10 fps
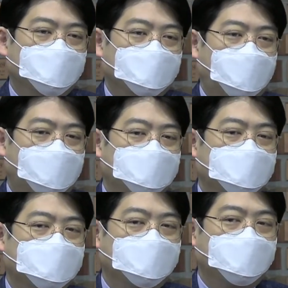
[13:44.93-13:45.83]
다윗이
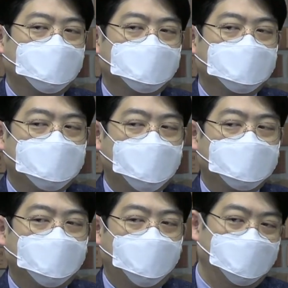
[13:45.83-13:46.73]
짓고 싶은 마음이
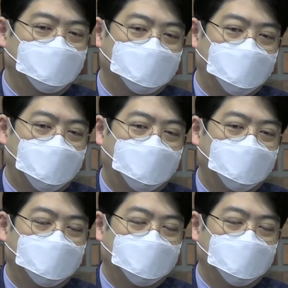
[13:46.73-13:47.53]
컸는데